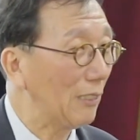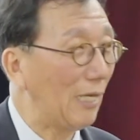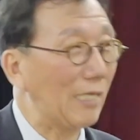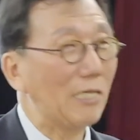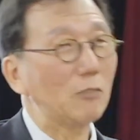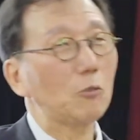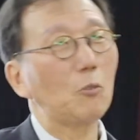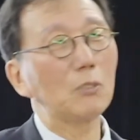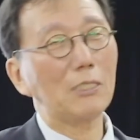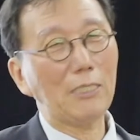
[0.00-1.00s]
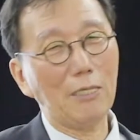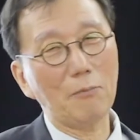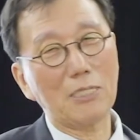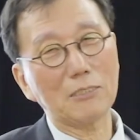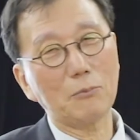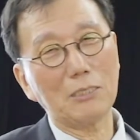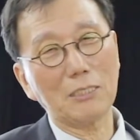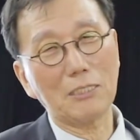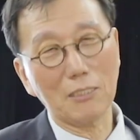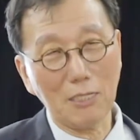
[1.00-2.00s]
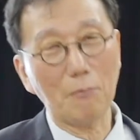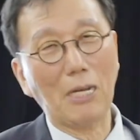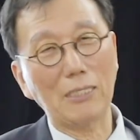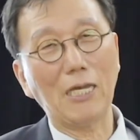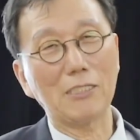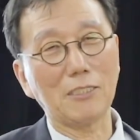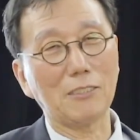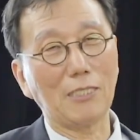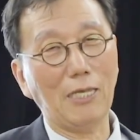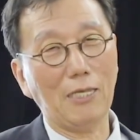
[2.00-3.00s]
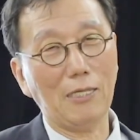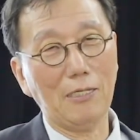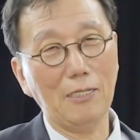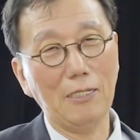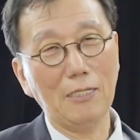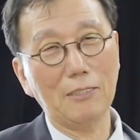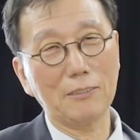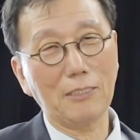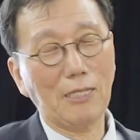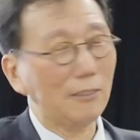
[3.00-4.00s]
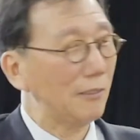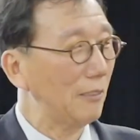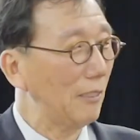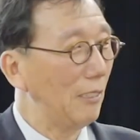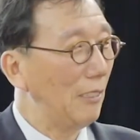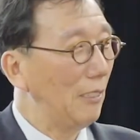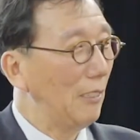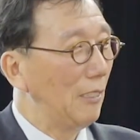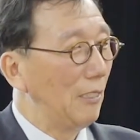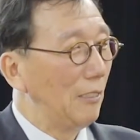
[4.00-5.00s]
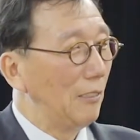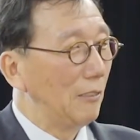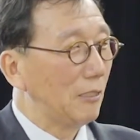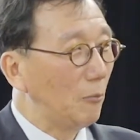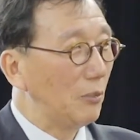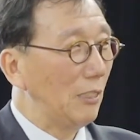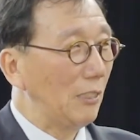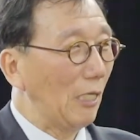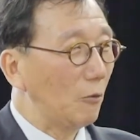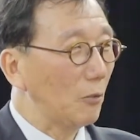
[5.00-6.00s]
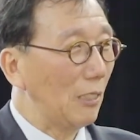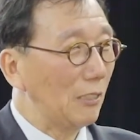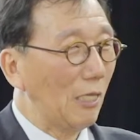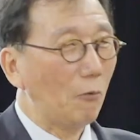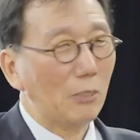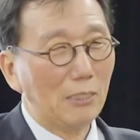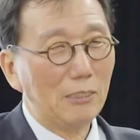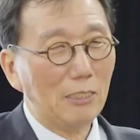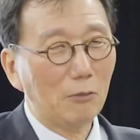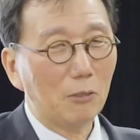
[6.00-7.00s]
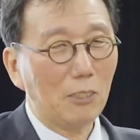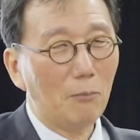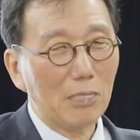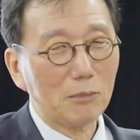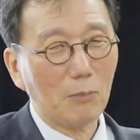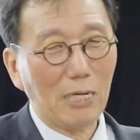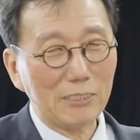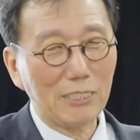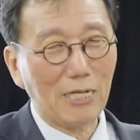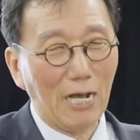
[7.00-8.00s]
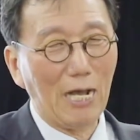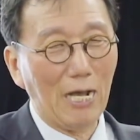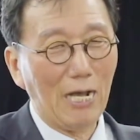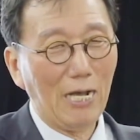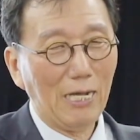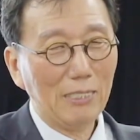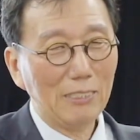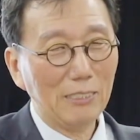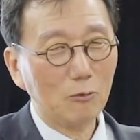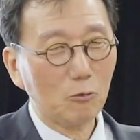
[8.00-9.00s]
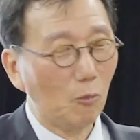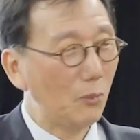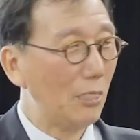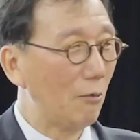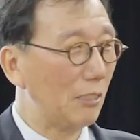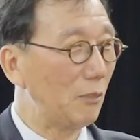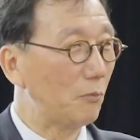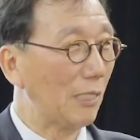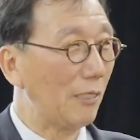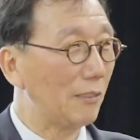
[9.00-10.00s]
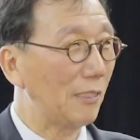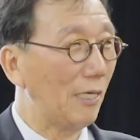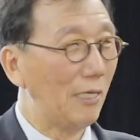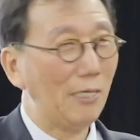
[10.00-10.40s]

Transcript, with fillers: 야당 총재 때 이 말씀을 그렇게 많이 하셨는데, 그래서 나는 저분이 대통령이 되고 난 뒤에도 그 말씀을 하실까, 이게 초미의 관심사였는데